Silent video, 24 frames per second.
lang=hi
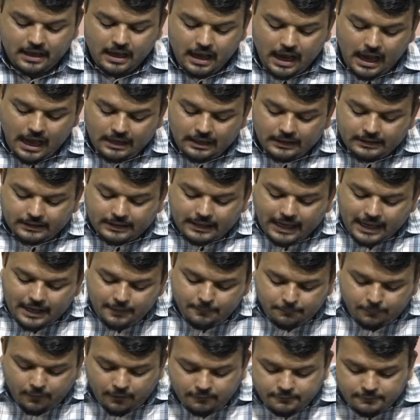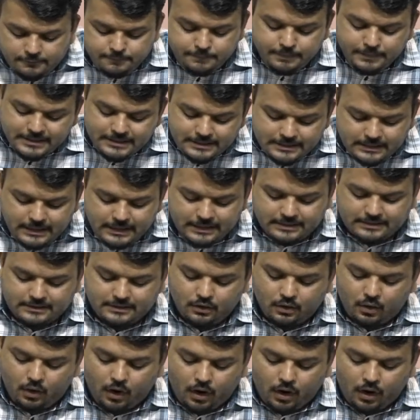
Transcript: are a type of business